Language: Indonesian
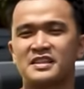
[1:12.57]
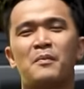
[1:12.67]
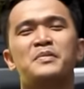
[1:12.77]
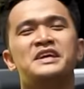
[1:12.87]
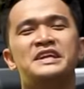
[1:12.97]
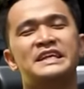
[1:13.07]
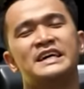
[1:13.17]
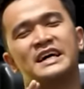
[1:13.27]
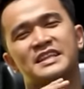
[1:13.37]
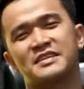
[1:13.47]
tapi
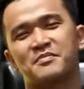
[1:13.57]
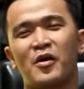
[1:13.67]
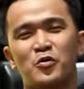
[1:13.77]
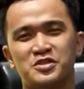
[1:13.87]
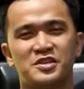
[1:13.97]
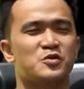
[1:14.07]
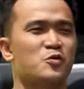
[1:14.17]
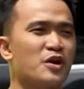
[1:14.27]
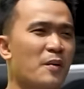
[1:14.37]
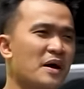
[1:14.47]
jadinya nggak bagus gitu,
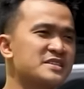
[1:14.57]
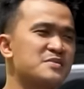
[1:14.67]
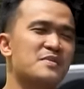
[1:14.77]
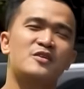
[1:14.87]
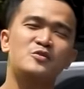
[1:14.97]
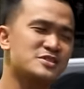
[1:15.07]
kurang maksimal,